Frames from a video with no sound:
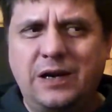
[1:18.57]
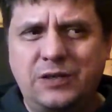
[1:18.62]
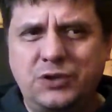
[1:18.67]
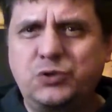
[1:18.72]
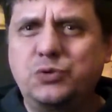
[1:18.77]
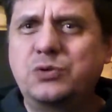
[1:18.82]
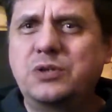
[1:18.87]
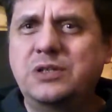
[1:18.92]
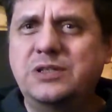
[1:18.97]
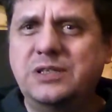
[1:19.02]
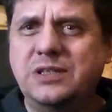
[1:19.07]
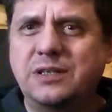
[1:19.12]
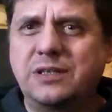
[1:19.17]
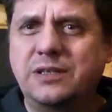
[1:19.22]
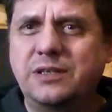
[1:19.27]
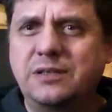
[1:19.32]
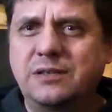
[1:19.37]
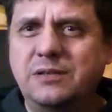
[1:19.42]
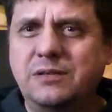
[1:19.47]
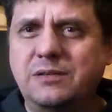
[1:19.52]
а что-то
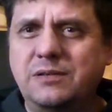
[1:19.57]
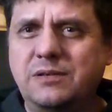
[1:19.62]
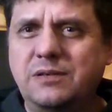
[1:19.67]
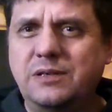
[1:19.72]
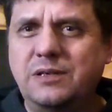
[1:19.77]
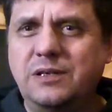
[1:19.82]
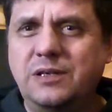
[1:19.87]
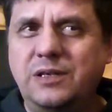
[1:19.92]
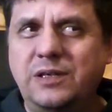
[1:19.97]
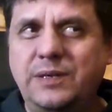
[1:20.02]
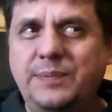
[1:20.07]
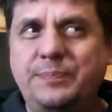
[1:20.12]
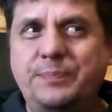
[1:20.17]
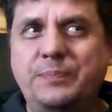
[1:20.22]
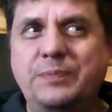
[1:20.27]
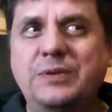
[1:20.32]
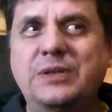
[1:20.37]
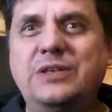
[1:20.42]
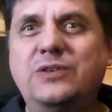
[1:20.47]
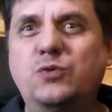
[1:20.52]
делает и,
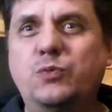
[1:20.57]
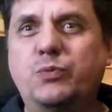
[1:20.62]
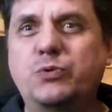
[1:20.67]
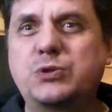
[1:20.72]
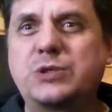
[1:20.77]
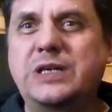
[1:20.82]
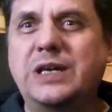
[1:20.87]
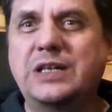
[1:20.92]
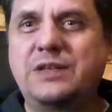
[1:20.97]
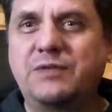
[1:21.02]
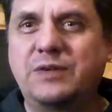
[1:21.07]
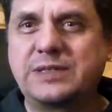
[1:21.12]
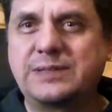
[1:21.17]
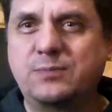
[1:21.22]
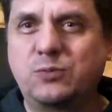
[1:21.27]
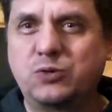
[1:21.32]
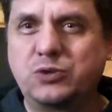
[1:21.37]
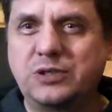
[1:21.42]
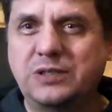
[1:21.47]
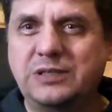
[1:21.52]
и не упускает
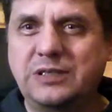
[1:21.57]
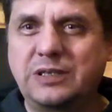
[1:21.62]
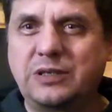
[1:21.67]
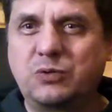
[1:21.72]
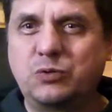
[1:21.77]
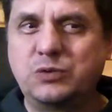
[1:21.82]
возможности.